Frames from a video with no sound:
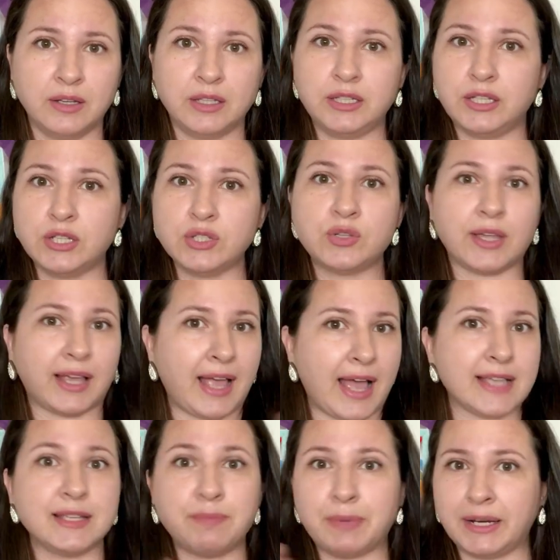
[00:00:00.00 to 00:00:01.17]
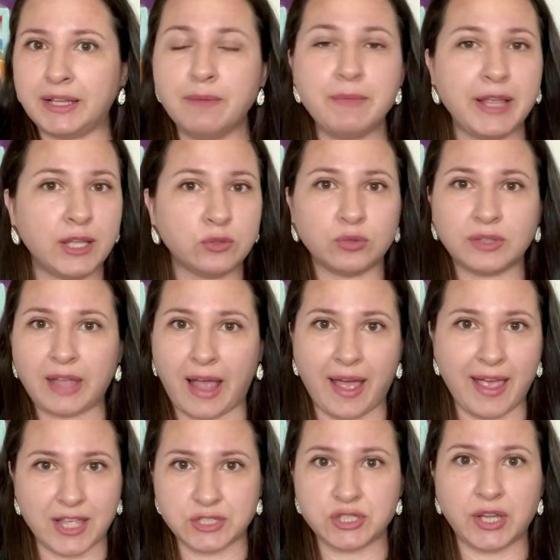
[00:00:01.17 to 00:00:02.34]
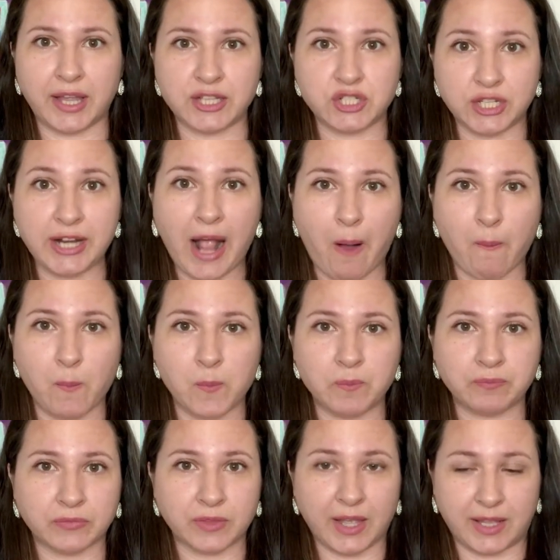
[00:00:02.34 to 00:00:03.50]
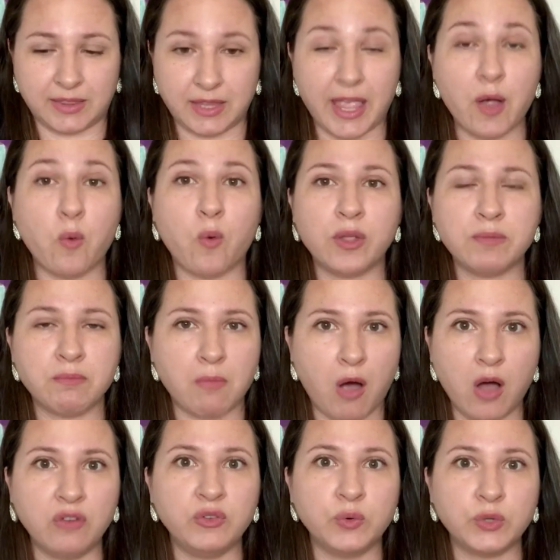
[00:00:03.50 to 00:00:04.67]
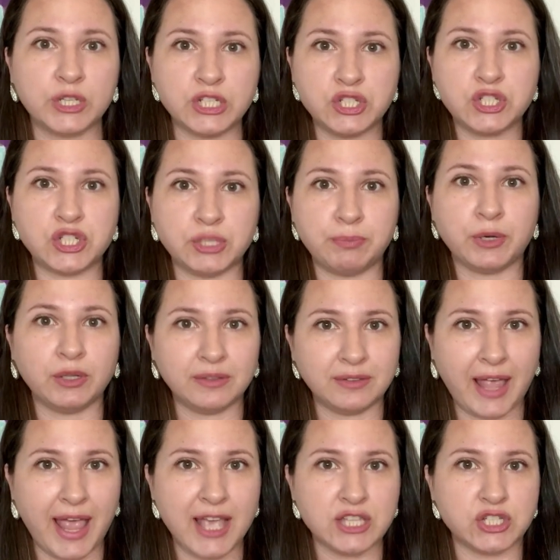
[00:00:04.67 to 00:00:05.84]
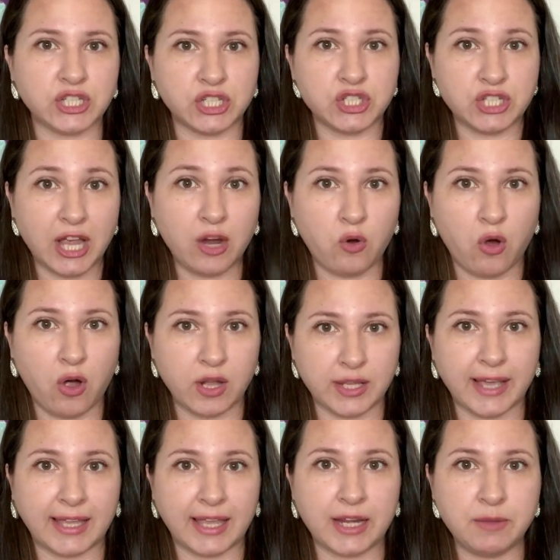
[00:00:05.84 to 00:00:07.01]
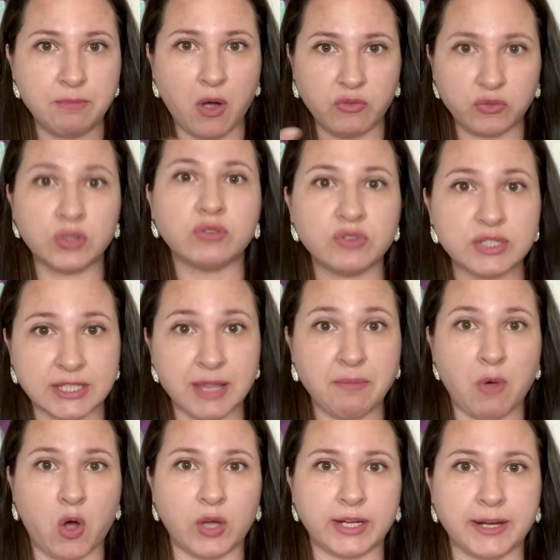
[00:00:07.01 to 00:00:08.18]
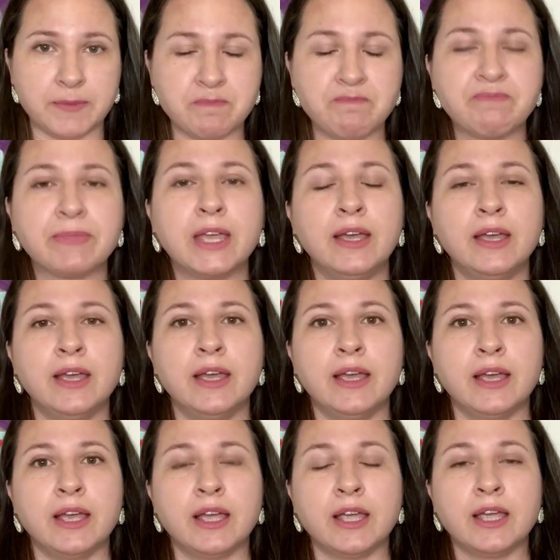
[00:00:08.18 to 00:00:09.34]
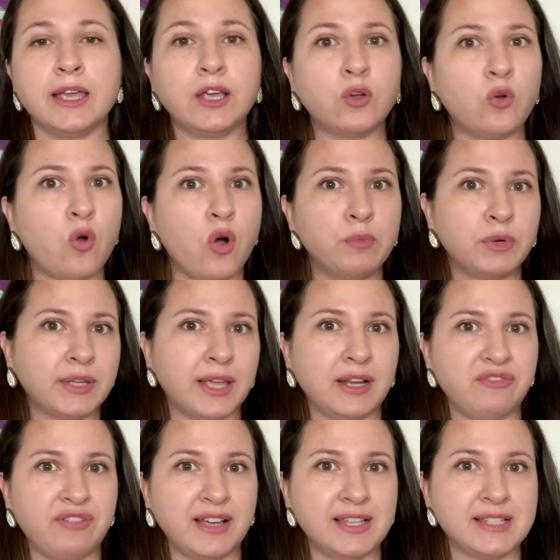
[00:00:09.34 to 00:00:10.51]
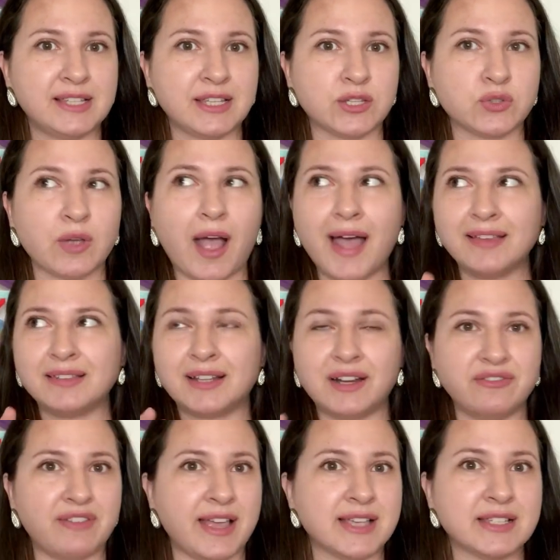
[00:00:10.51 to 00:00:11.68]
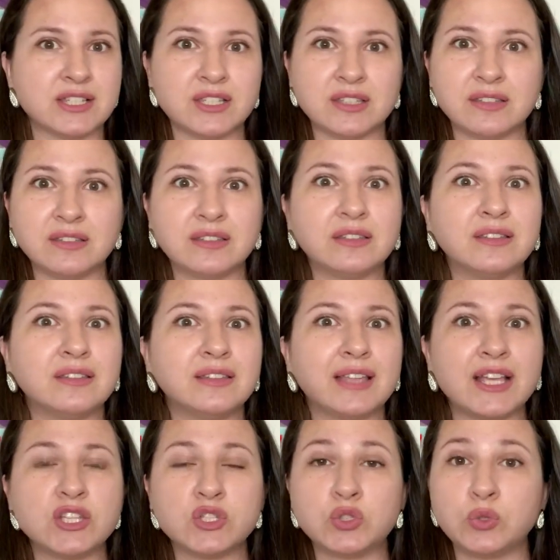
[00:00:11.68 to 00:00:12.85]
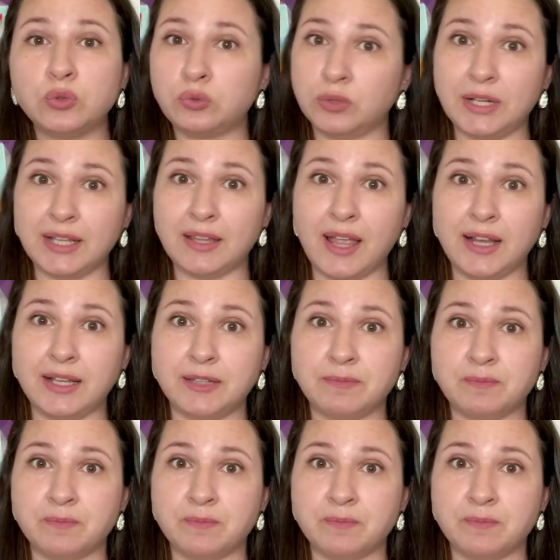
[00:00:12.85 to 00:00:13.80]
E isso é casa, apartamento, tá? É, é geral. É, é o imóvel que te protege, que te acolhe, é aquele imóvel que você mora. E como que ele faz isso? Através da estrutura dele.